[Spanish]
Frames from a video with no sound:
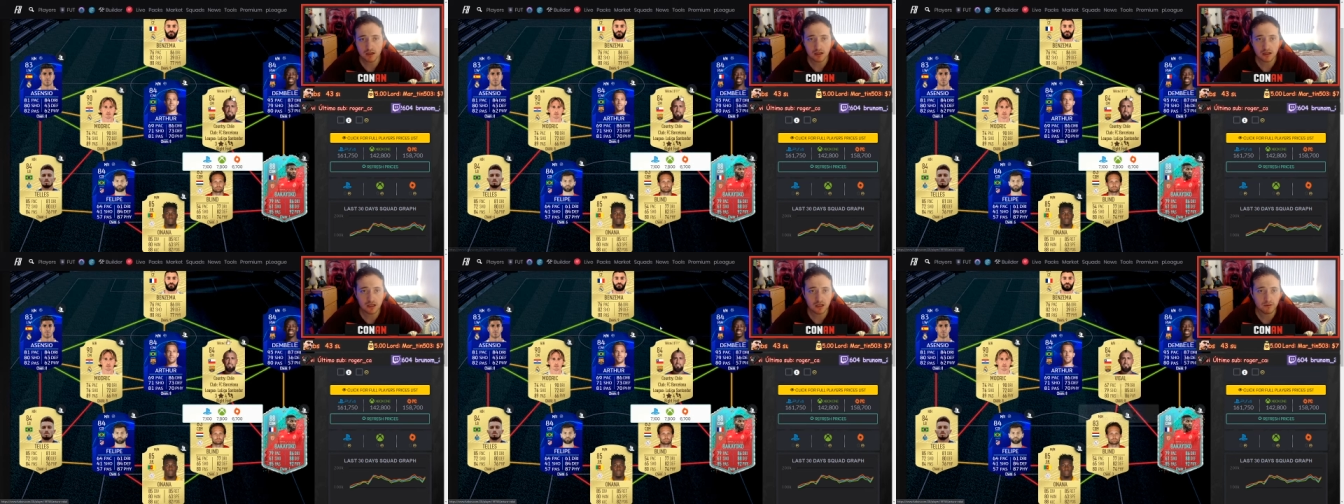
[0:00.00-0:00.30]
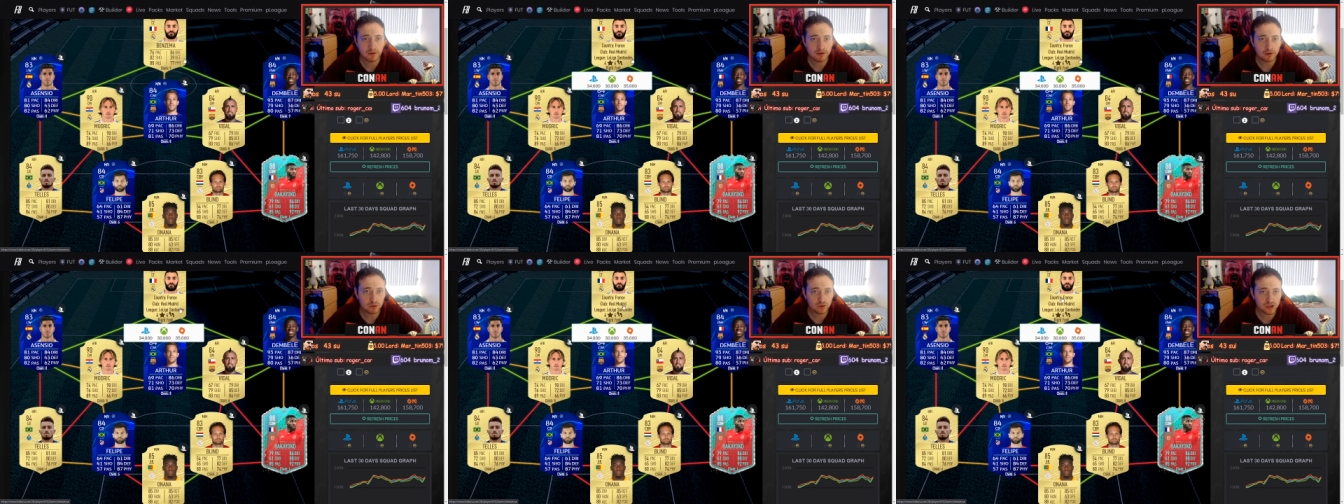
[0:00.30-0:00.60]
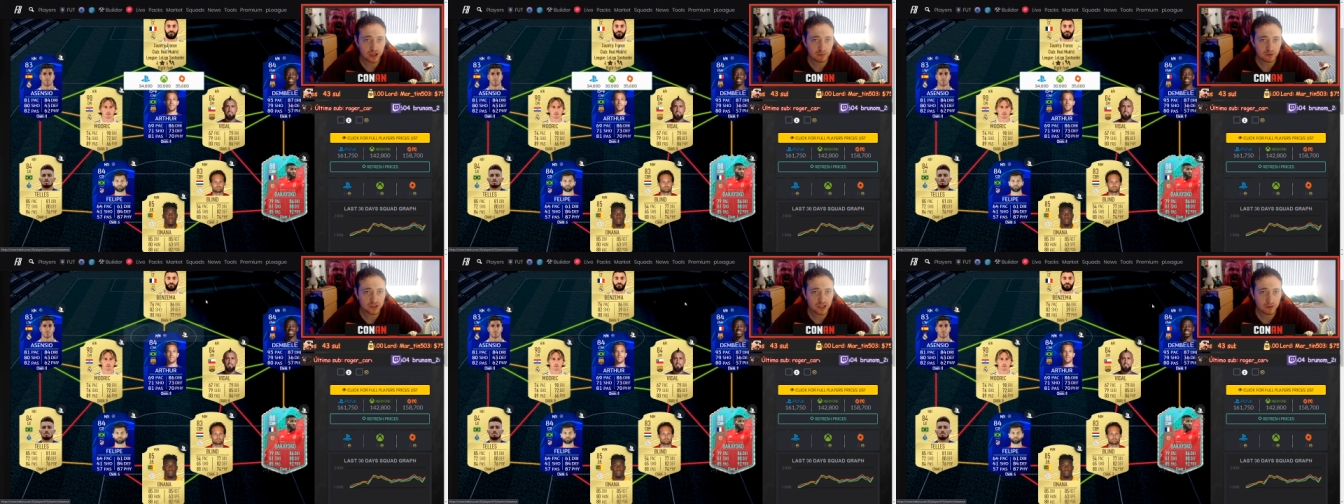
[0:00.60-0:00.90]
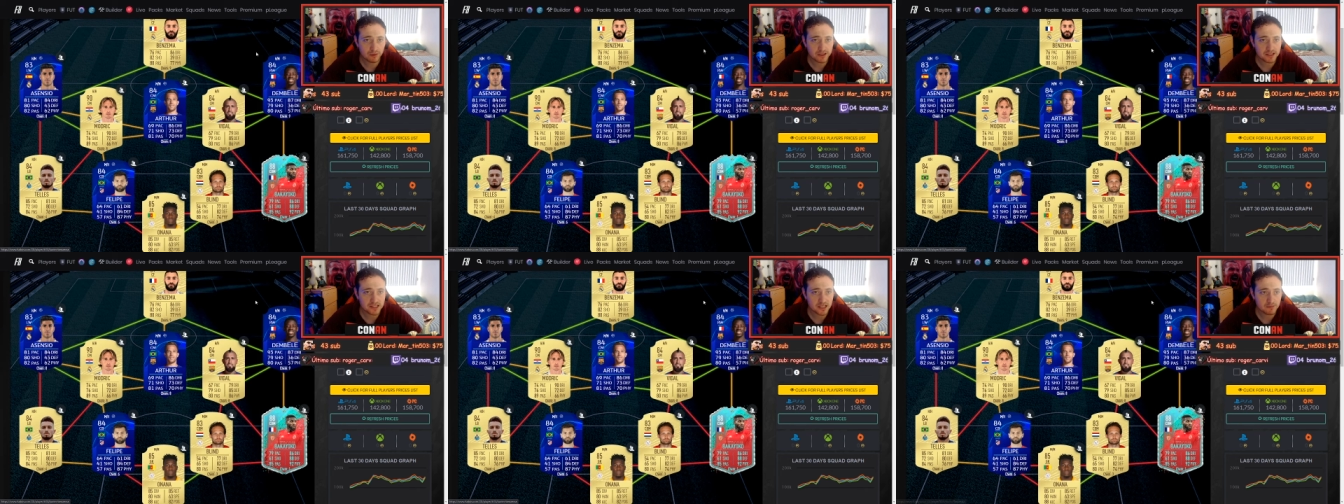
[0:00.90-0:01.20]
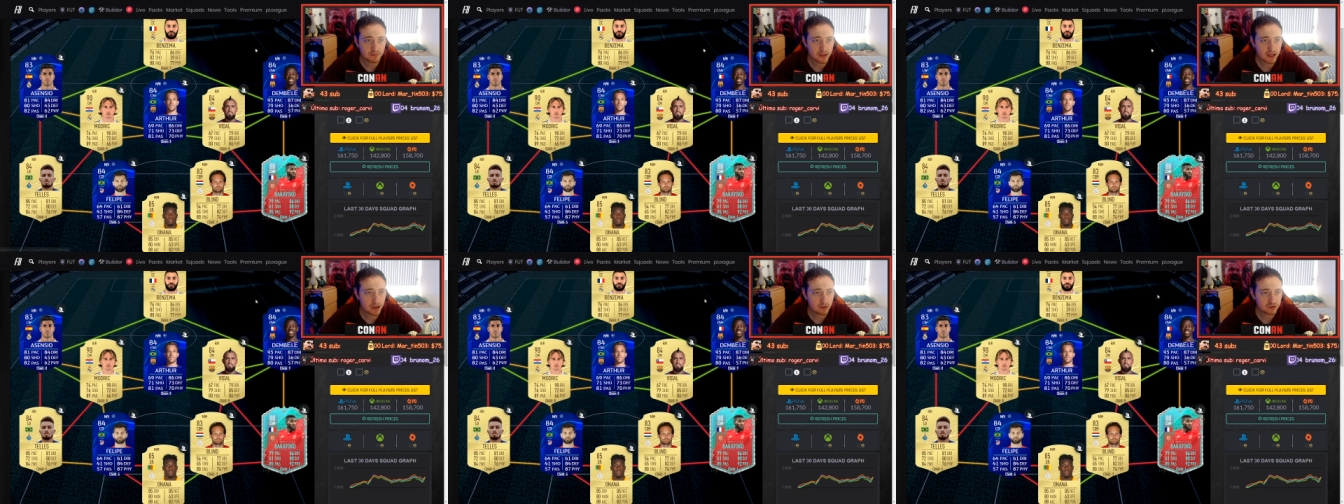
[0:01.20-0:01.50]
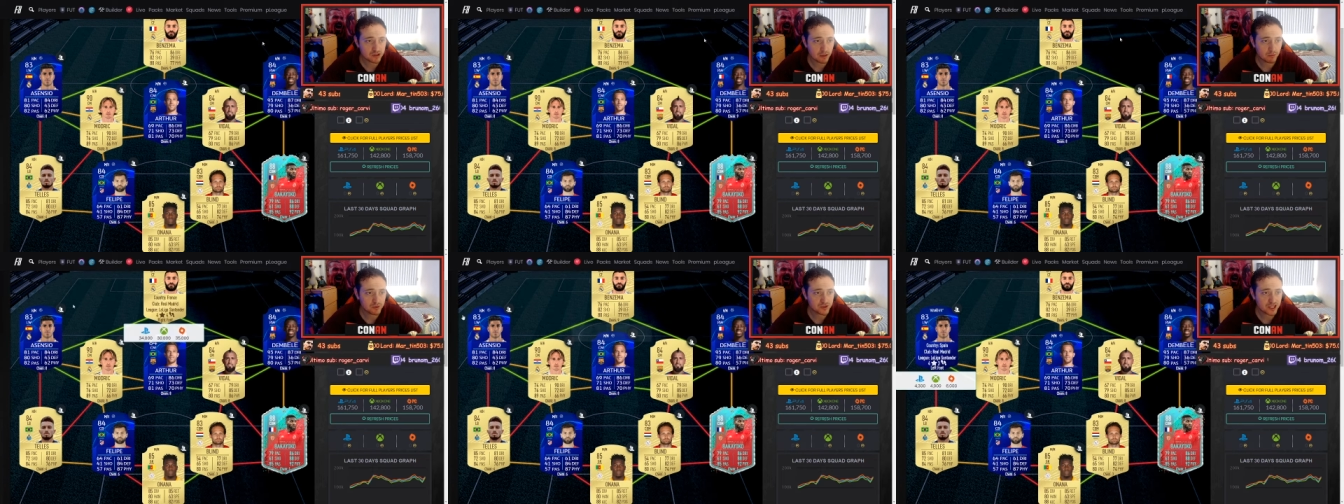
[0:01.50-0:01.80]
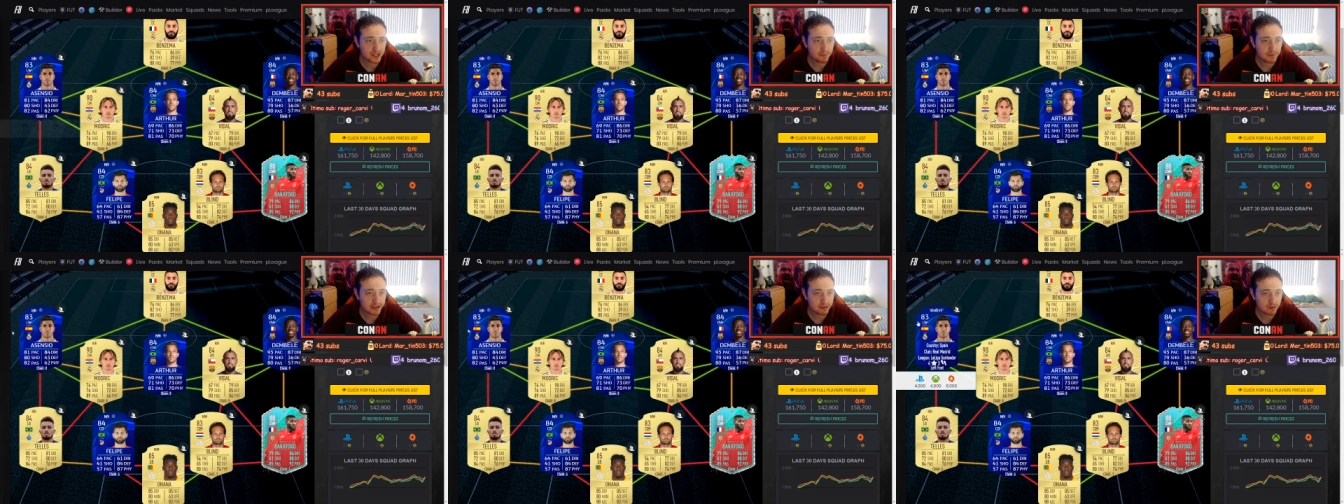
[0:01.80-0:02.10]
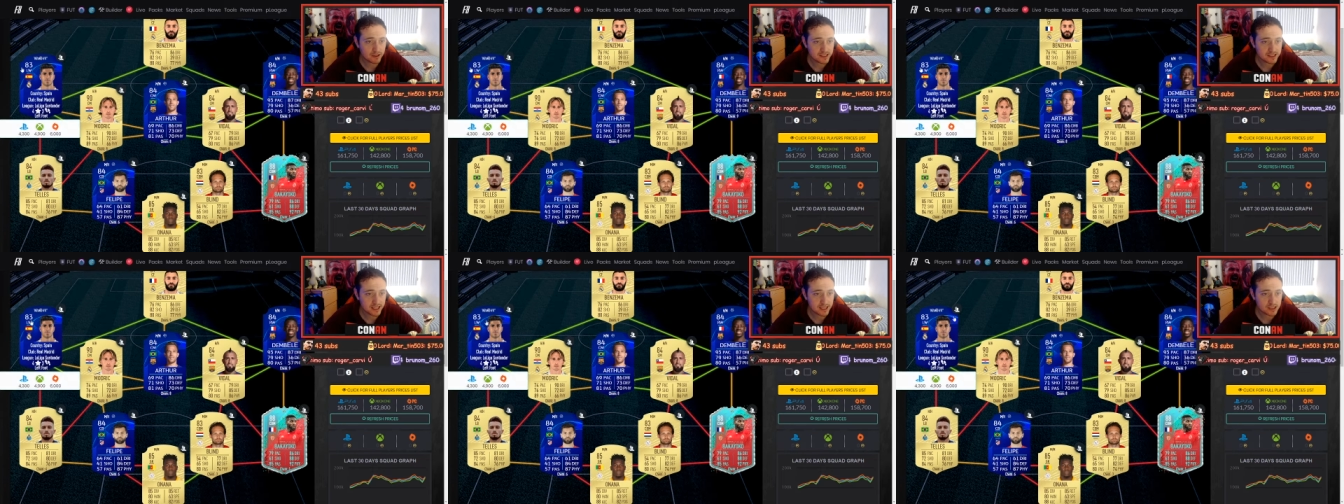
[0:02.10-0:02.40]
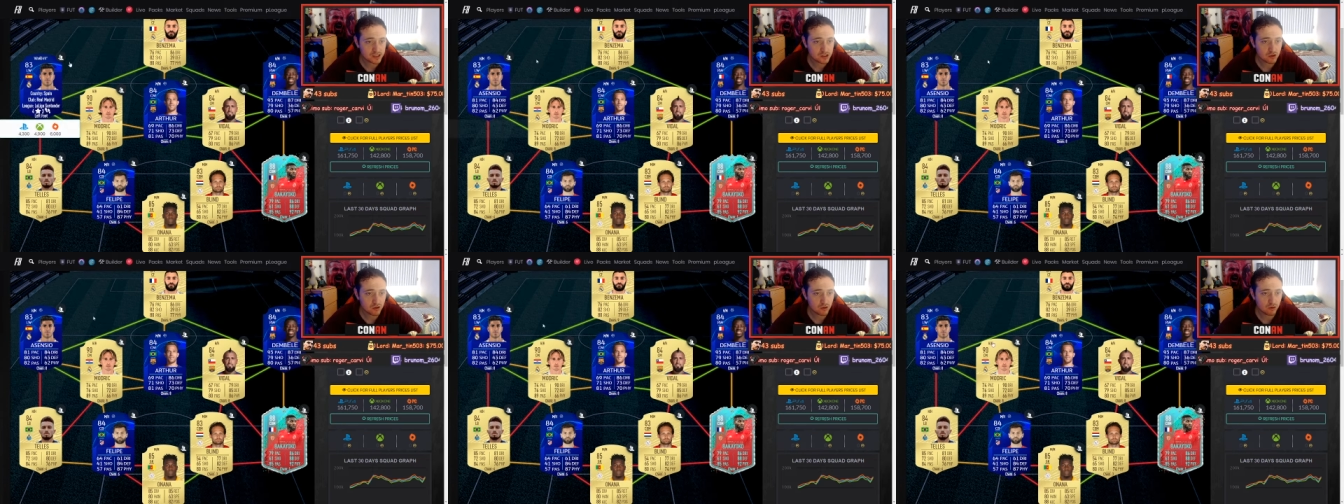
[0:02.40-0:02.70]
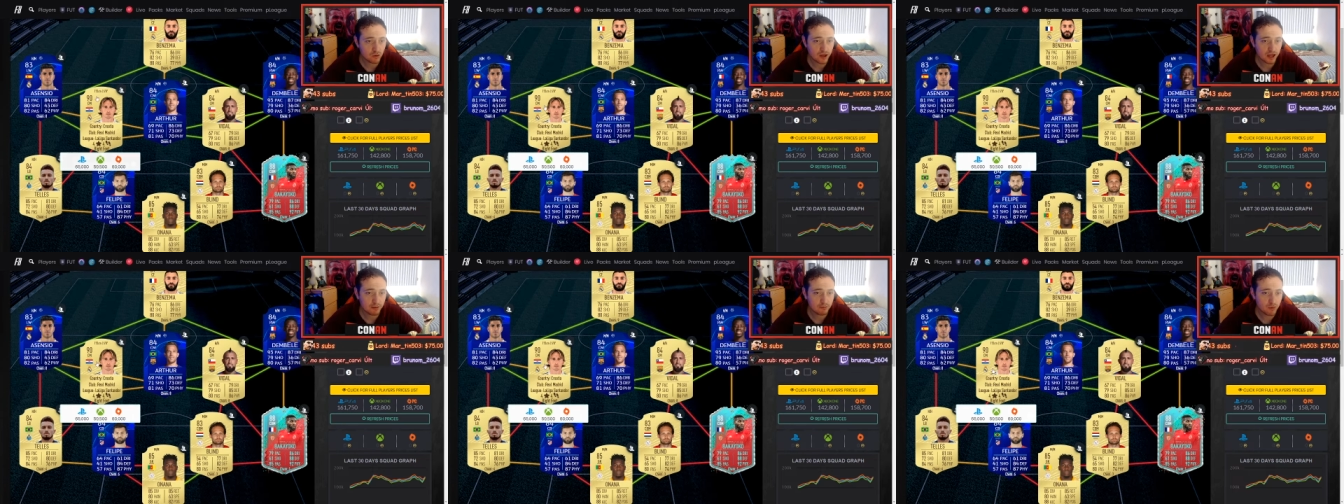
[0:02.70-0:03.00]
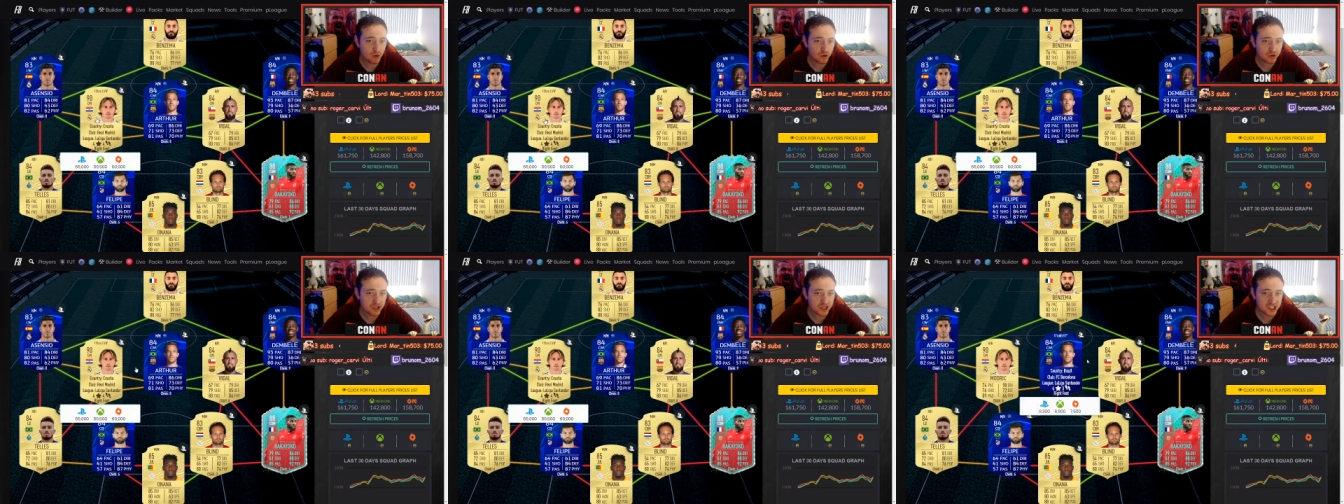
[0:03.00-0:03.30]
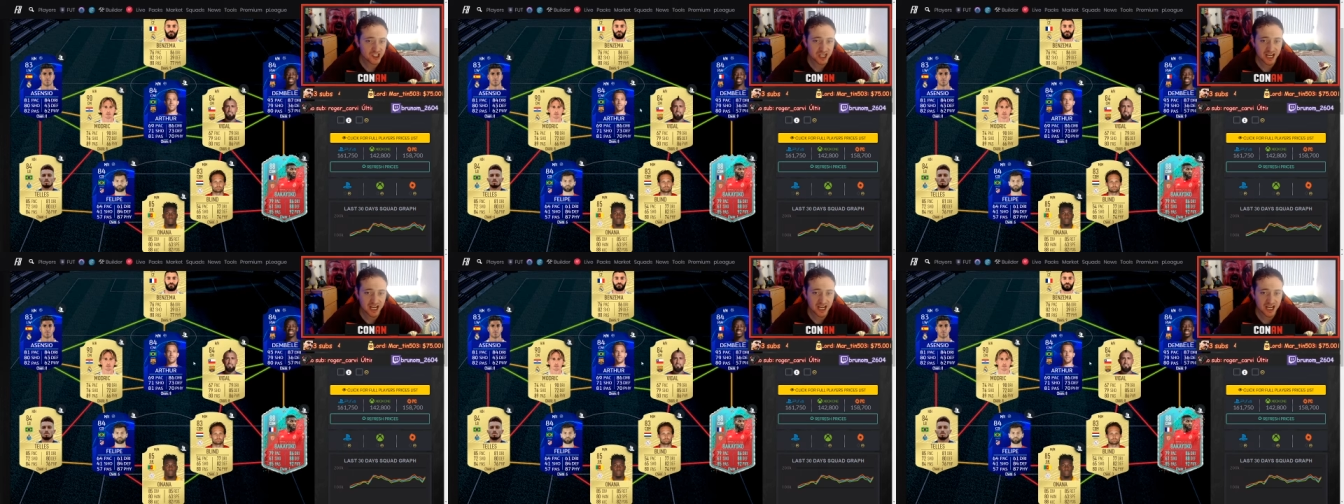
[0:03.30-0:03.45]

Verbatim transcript: Y bueno, usamos a Benzema, usamos a Marco Asensio, Luca Modric,